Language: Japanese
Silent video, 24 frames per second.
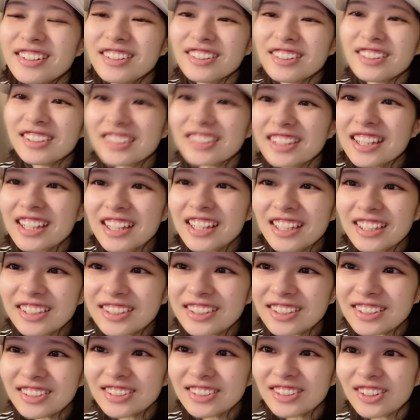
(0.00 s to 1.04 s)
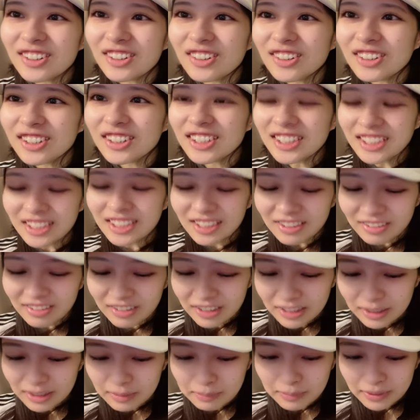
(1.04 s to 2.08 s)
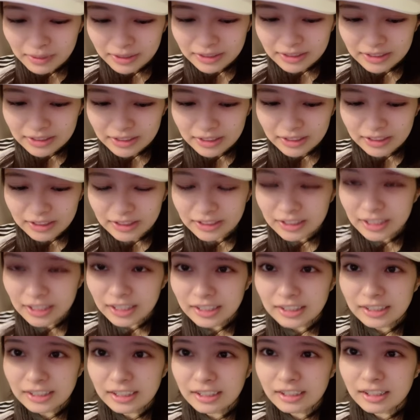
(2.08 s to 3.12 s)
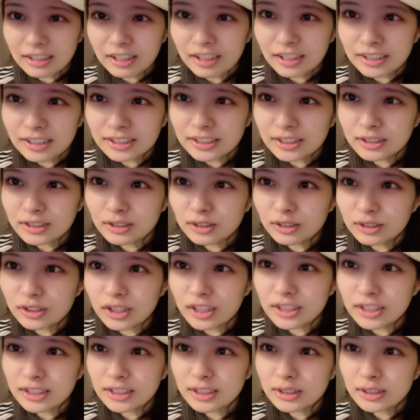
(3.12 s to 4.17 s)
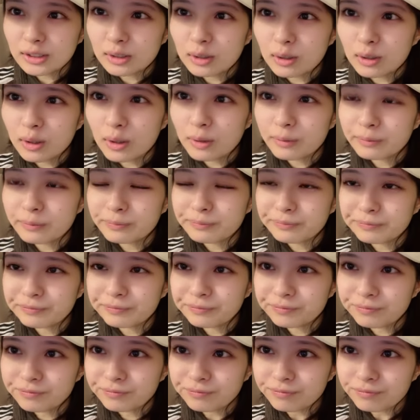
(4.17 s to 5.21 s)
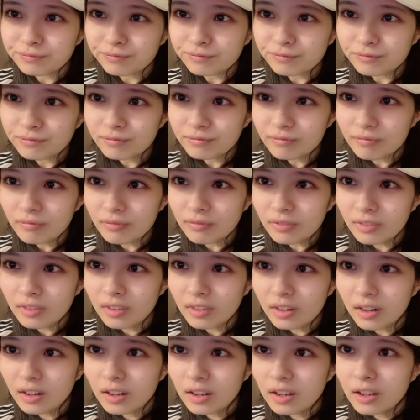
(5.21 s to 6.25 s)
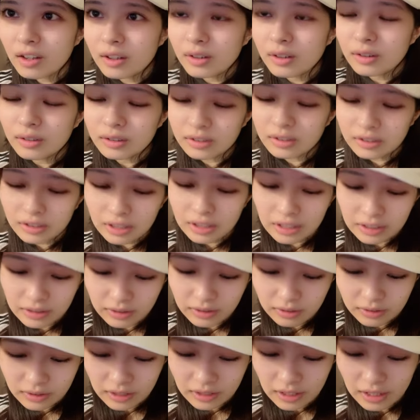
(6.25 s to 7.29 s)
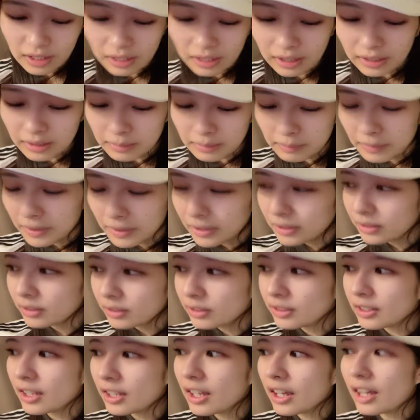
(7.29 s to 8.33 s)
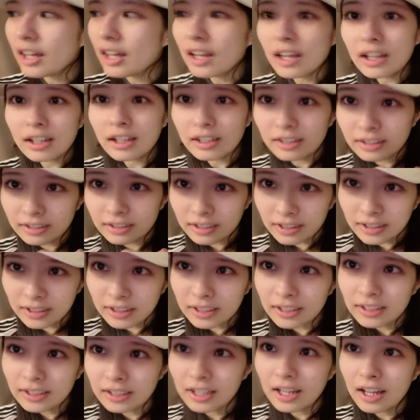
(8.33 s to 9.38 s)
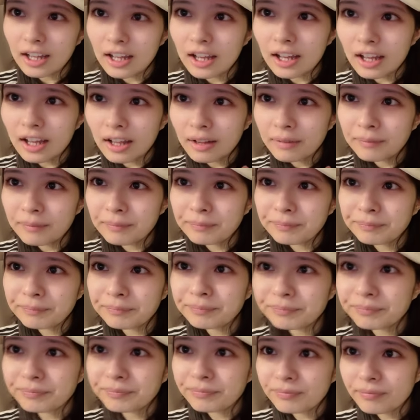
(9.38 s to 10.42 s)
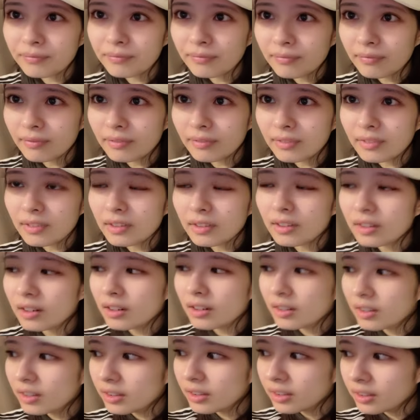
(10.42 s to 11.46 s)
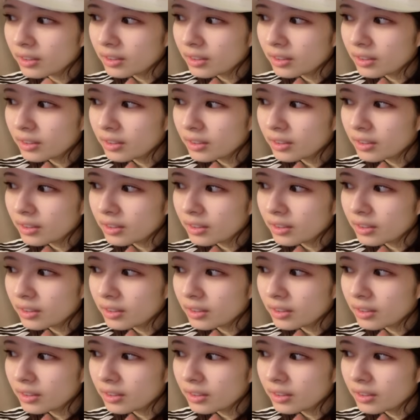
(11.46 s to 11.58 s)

てことですかね私のファンの人は昨日来てくれた人がじゃあ8割だったっていうことですかね私はもうちょっと私のファンの人はたくさんいると思ってたんですよねすいません